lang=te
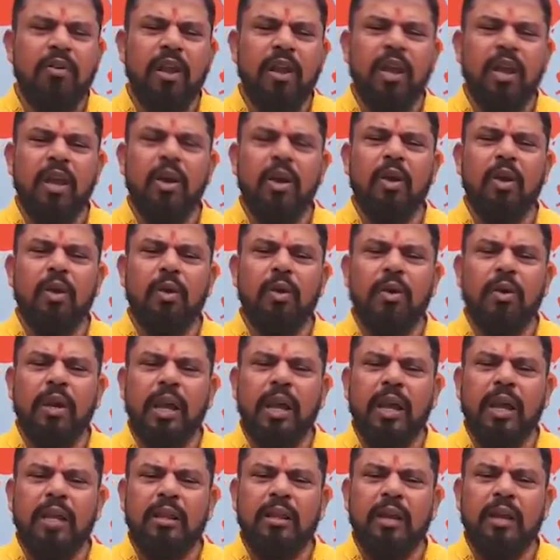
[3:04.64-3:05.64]
వేరలు
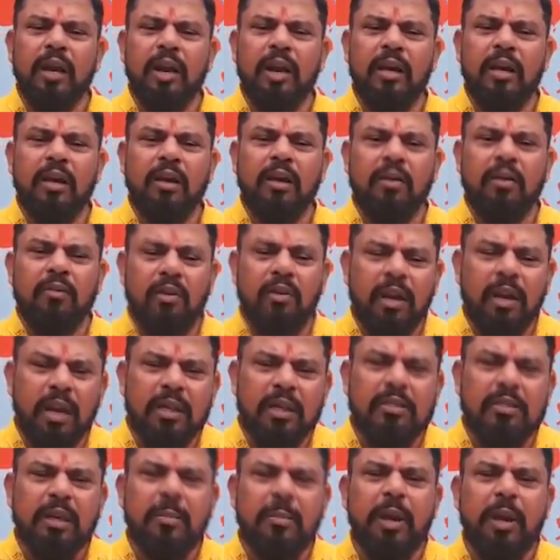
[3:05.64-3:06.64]
ఏదైనా అంటే
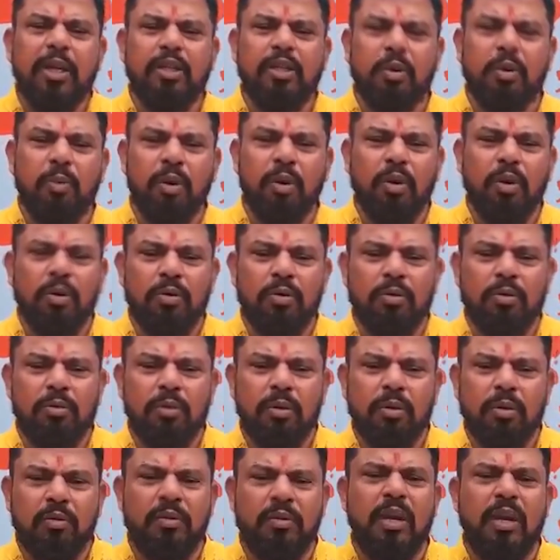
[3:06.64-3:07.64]
వేరే సమాజములు
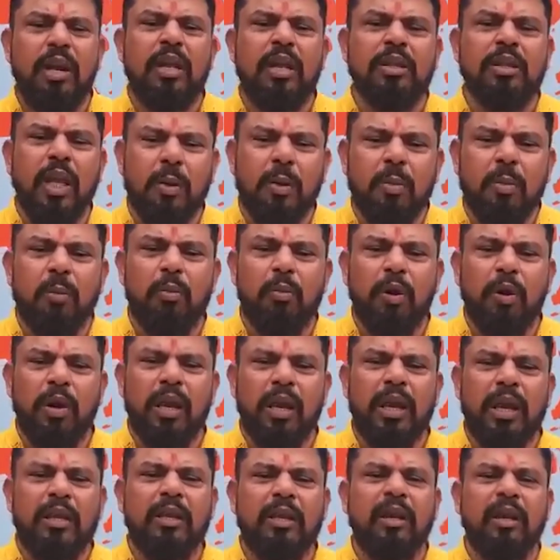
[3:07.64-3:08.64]
వేరే ధర్మములు
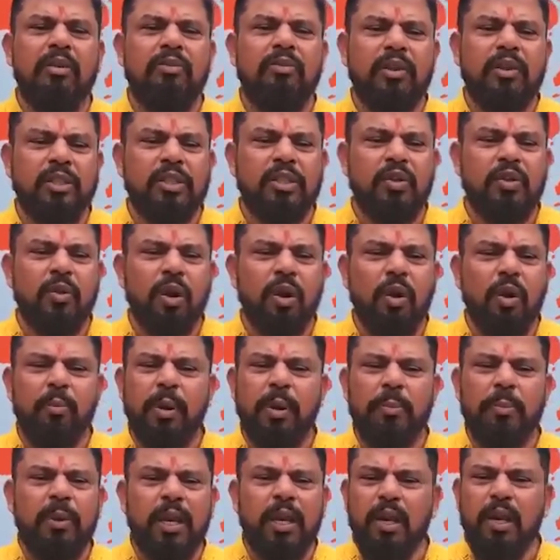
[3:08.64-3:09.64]
ఏదైనా ఫెస్టివల్లో
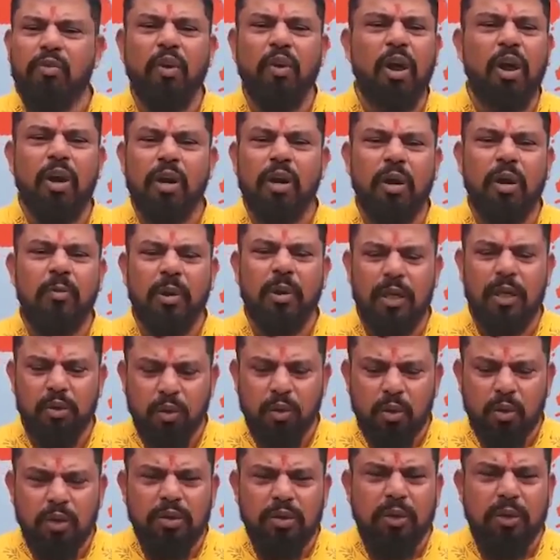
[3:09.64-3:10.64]
మేము ఇన్వాల్వ్ కాము
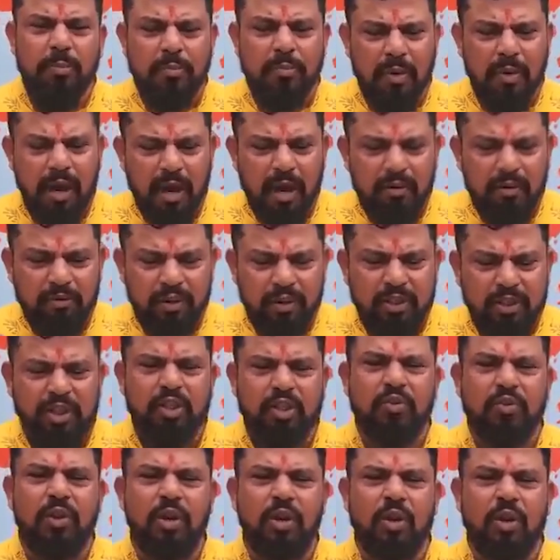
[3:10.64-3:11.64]
అందుకోసం మా
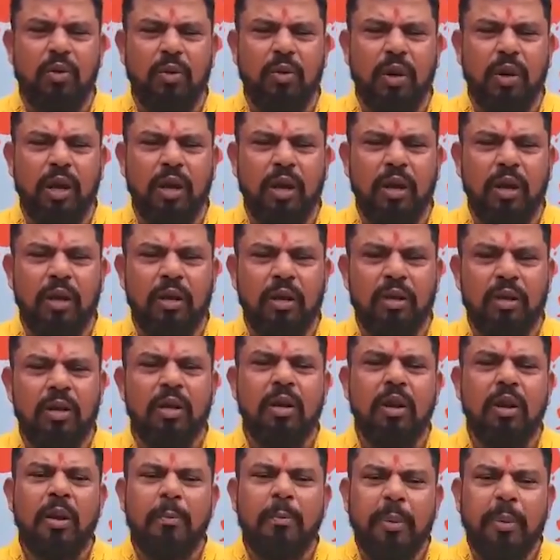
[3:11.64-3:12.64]
ఫెస్టివల్లో కూడా
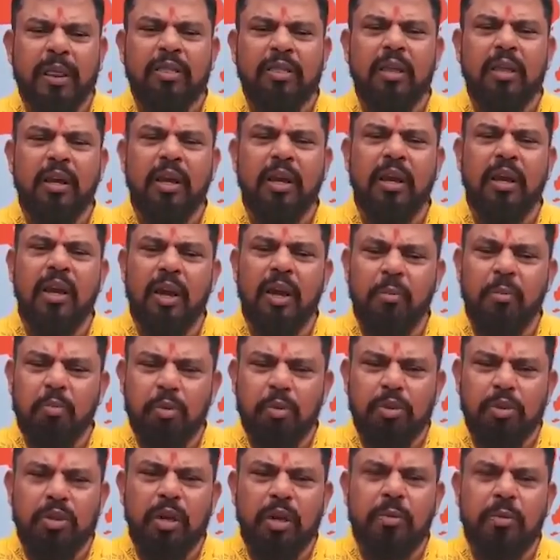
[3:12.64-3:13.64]
ప్రత్యేకంగా
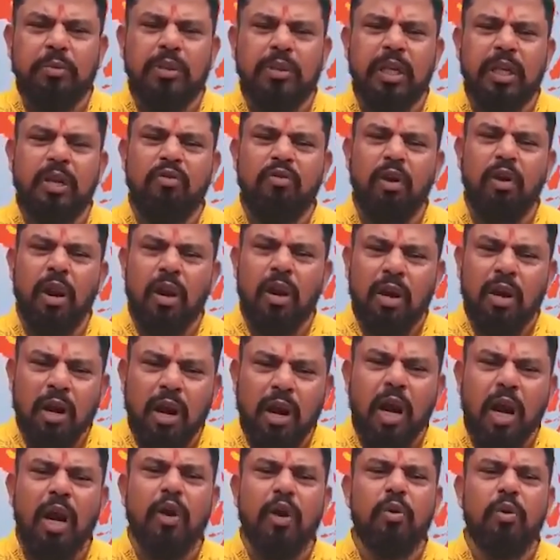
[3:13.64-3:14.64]
ముస్లిమ్స్ ఇన్వాల్వ్
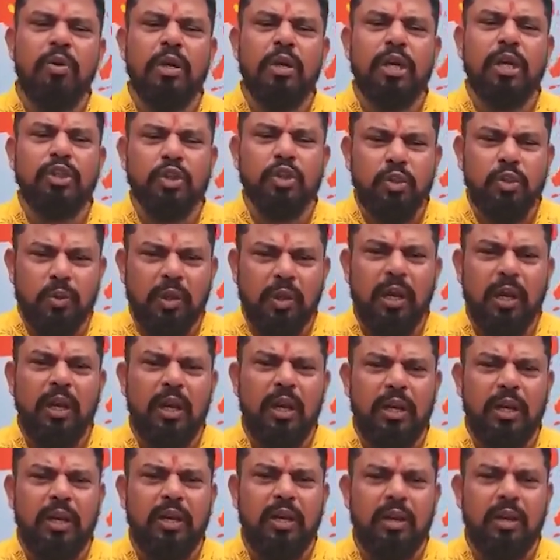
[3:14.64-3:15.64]
కాకుండా
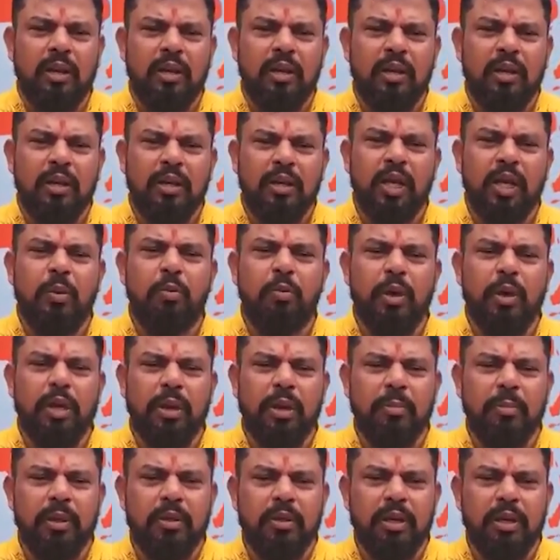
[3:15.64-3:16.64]
చూడాలని నేను
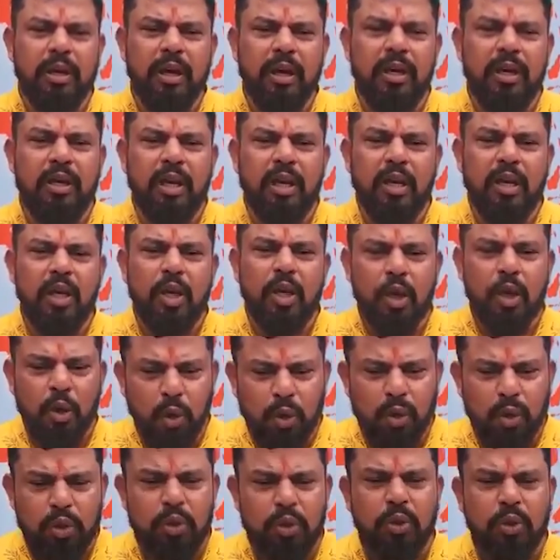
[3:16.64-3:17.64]
ముఖ్యమంత్రి గారికి
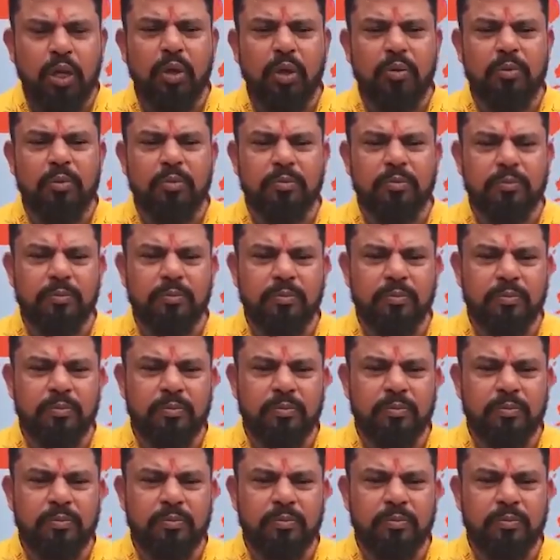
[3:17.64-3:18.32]
కోరుతున్నాను